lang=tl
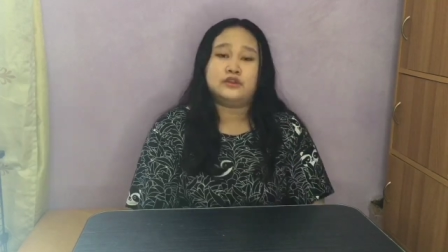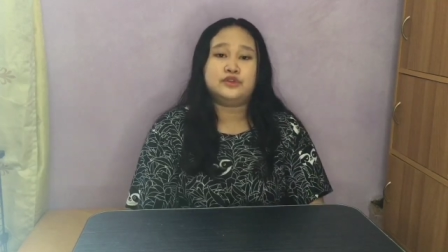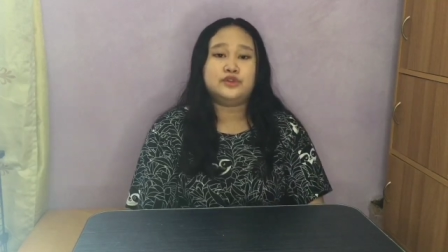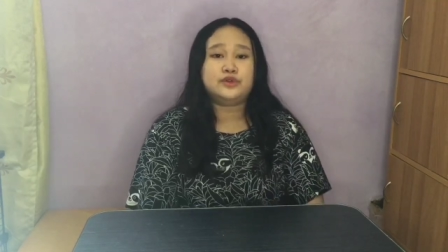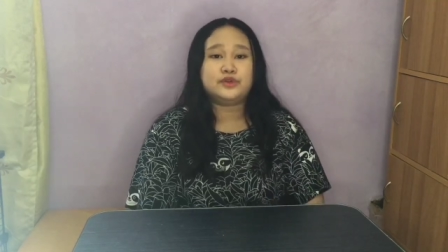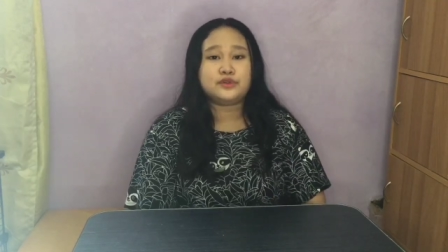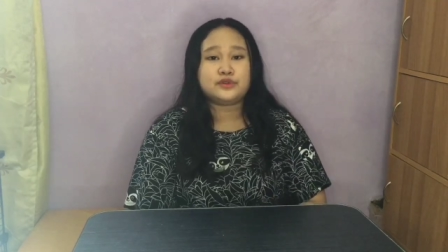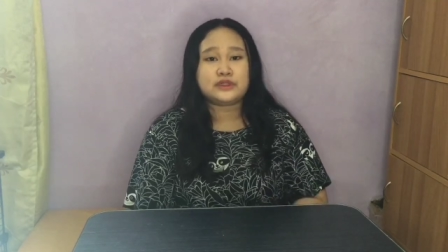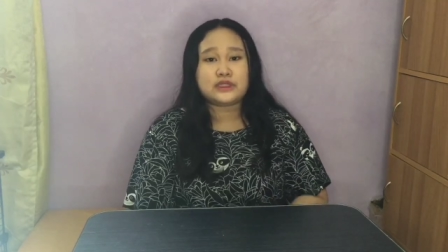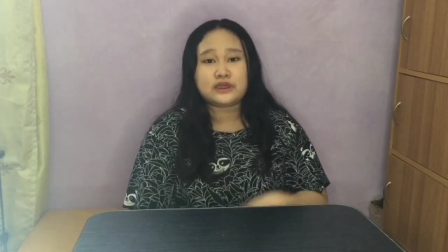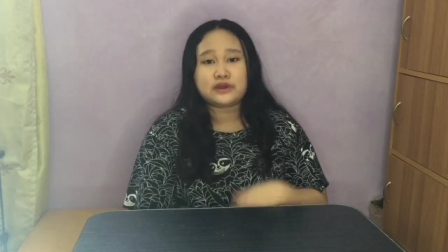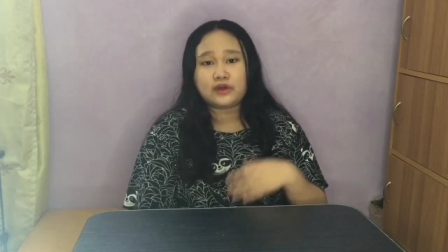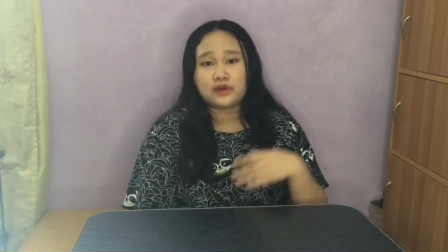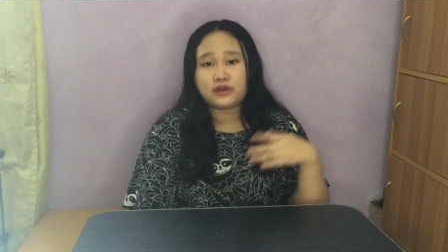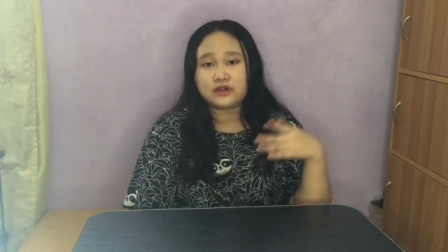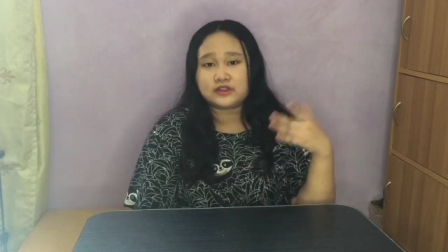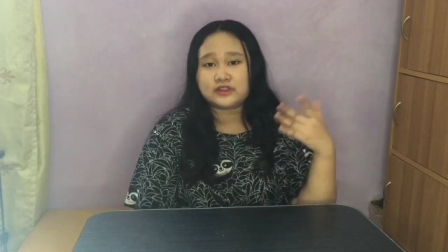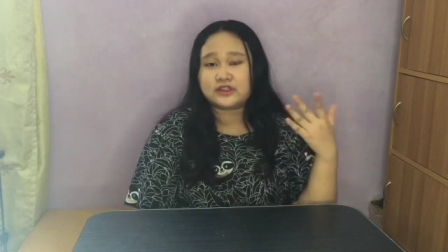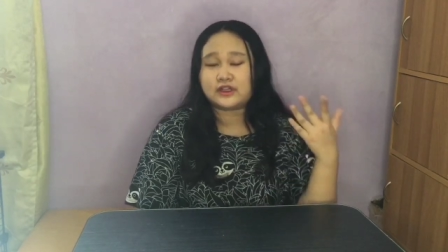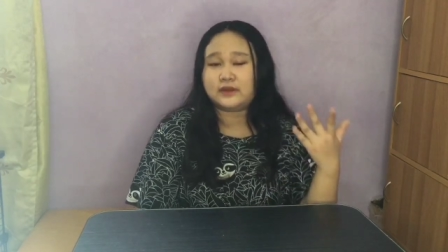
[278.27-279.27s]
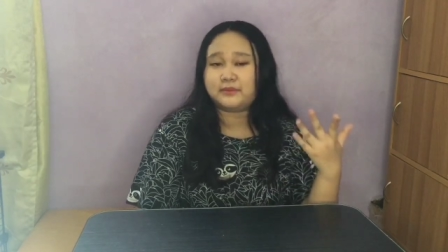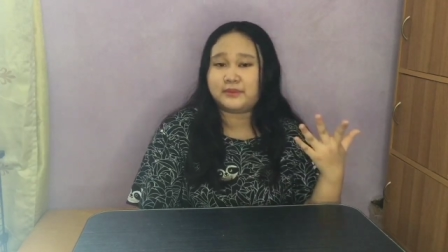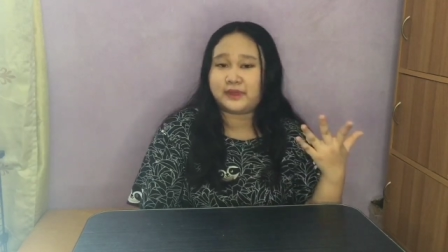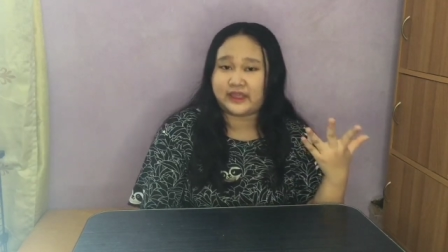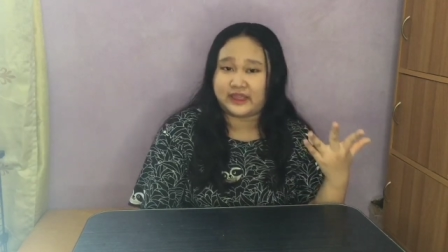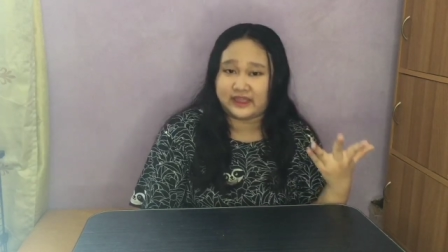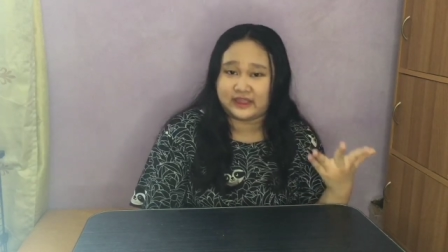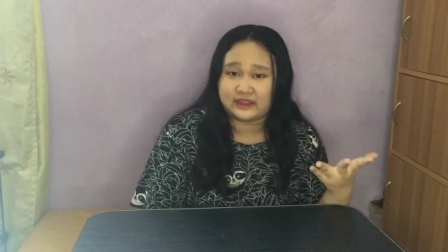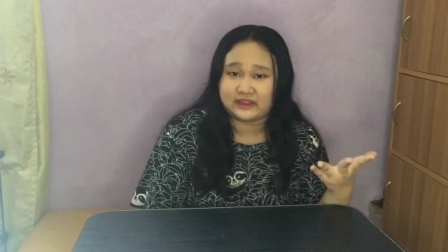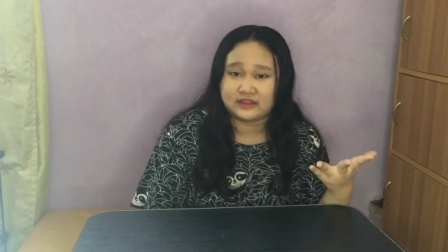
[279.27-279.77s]
Nung nag-haul
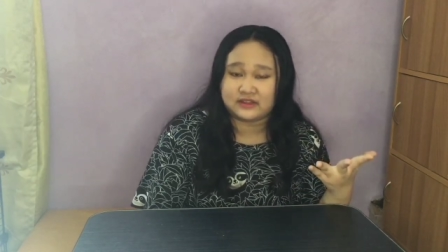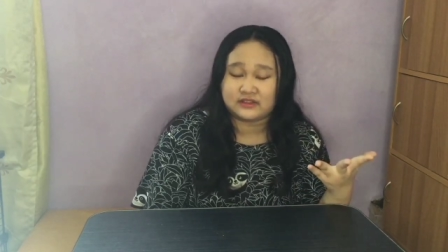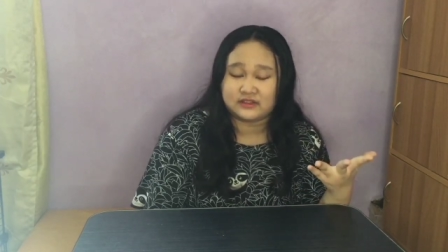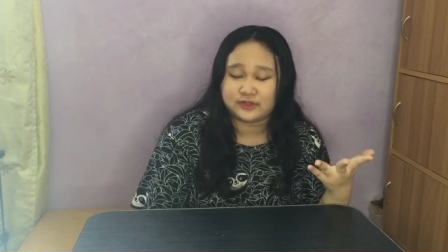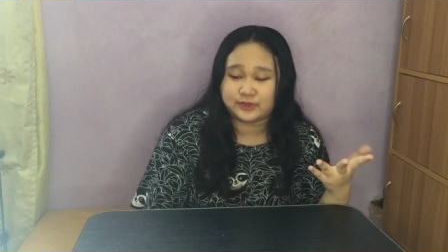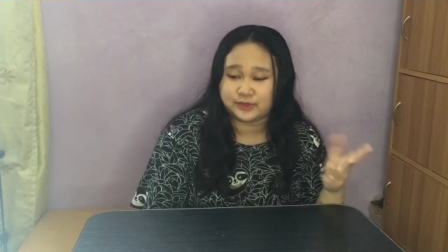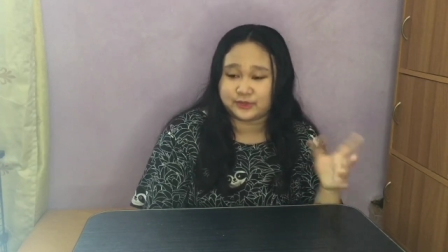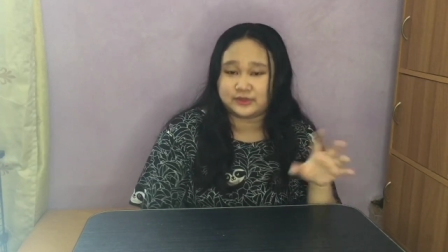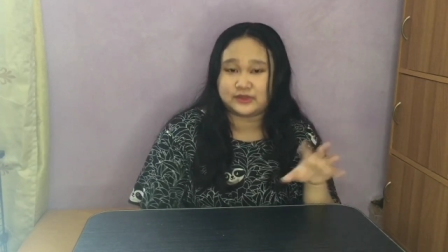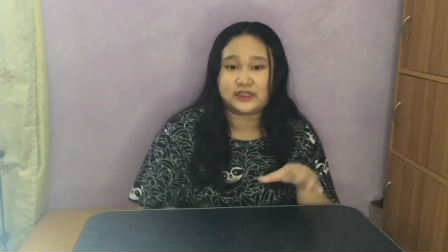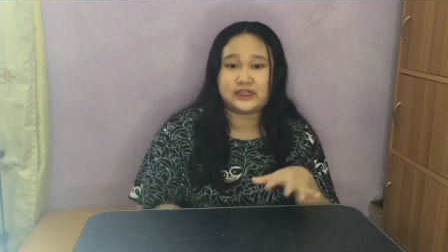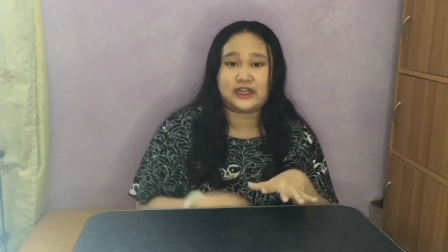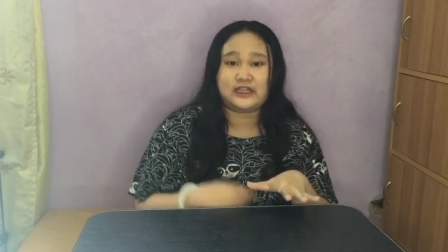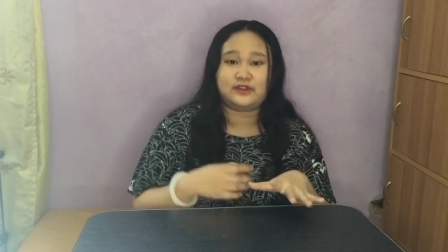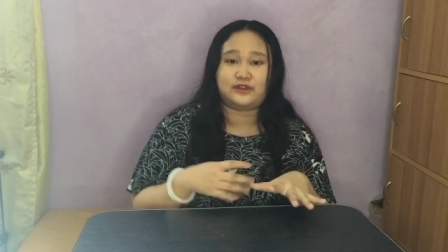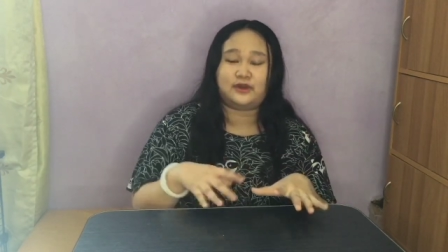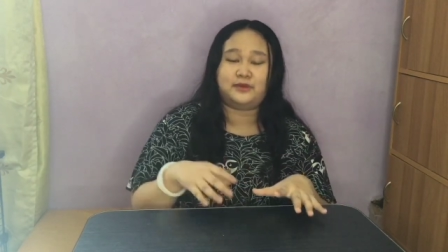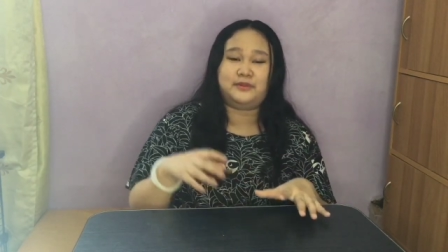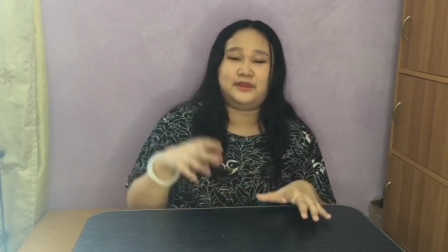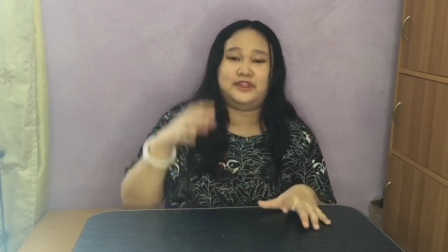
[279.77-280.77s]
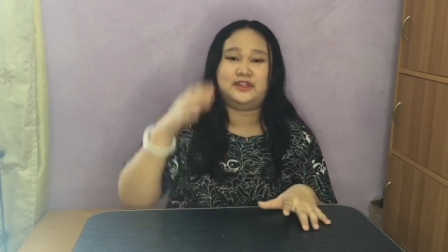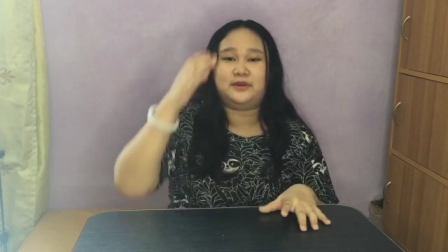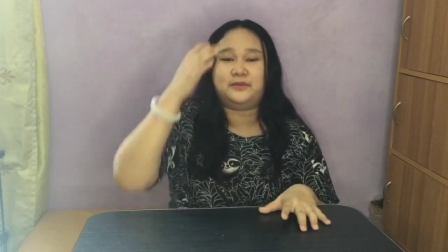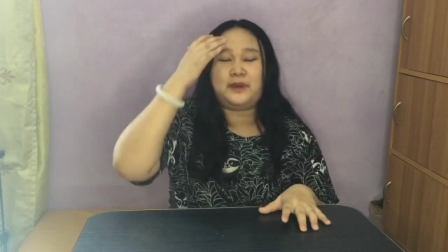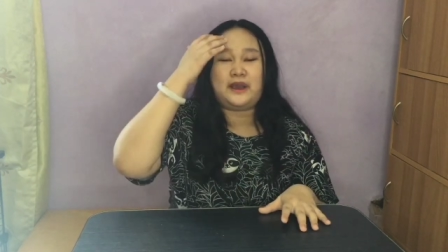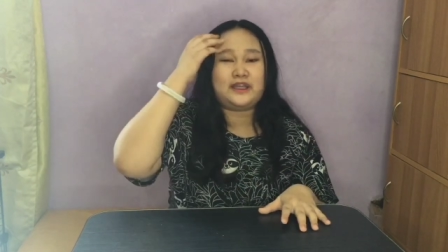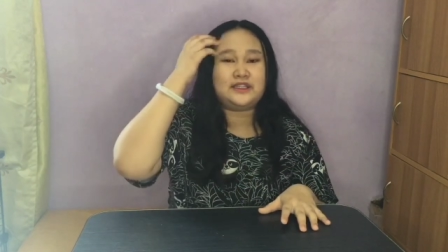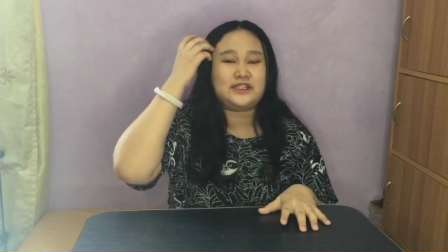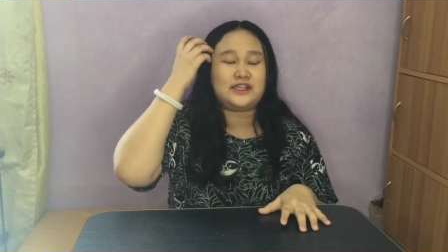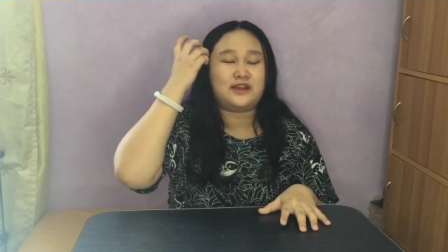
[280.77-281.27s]
kami, yung nag-ano kami,
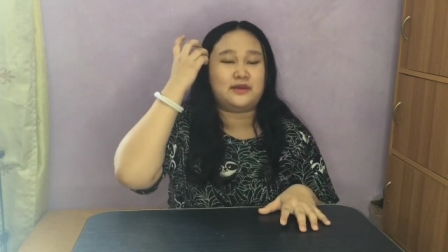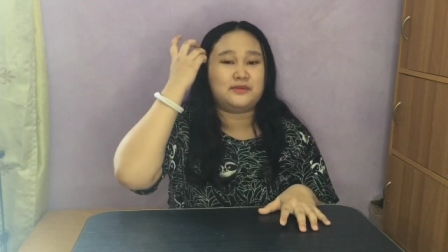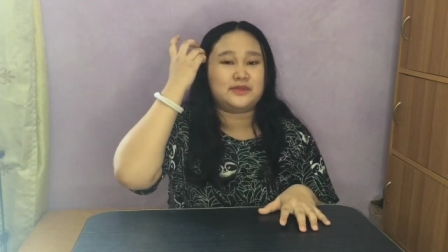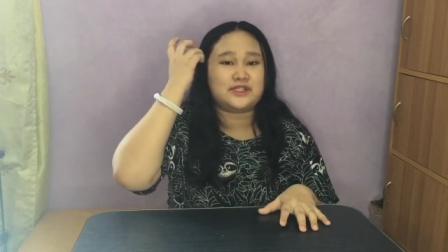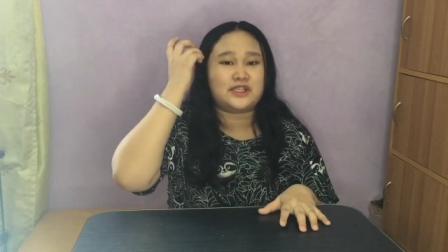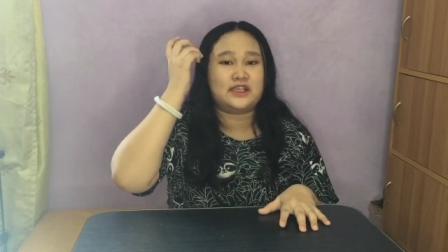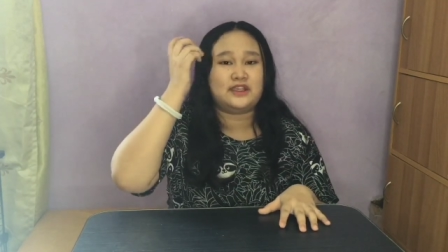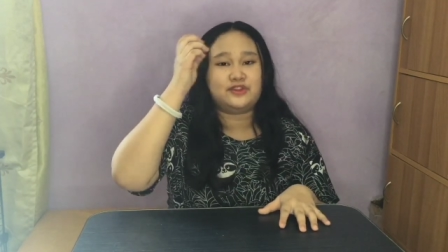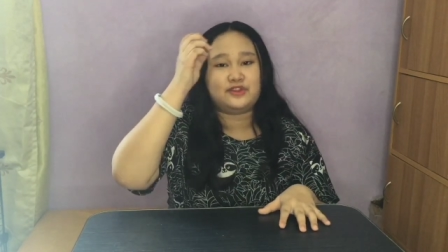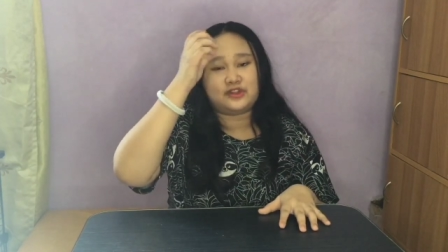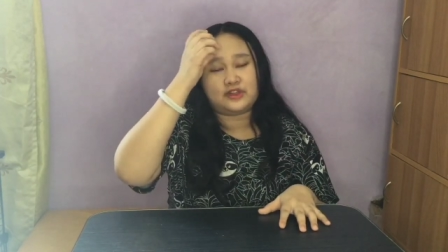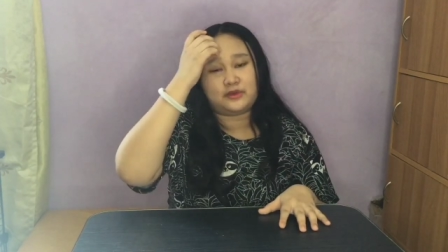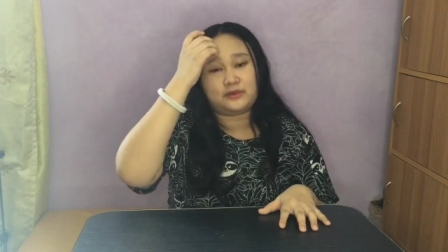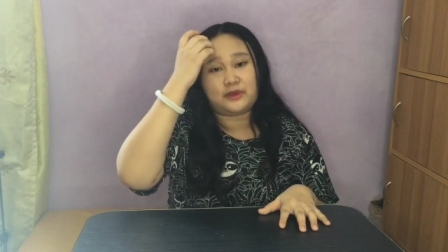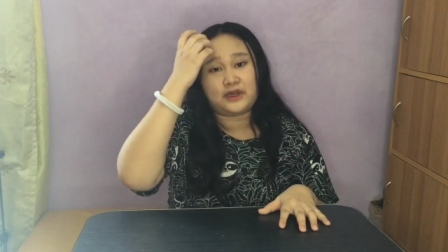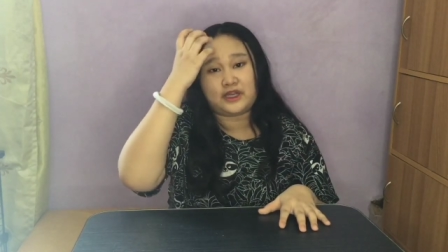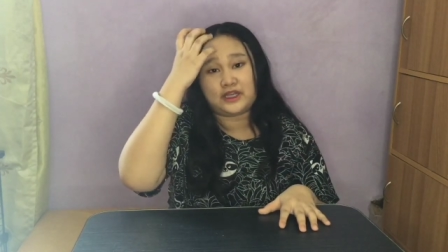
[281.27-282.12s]
nagpakita kami sa inyo ng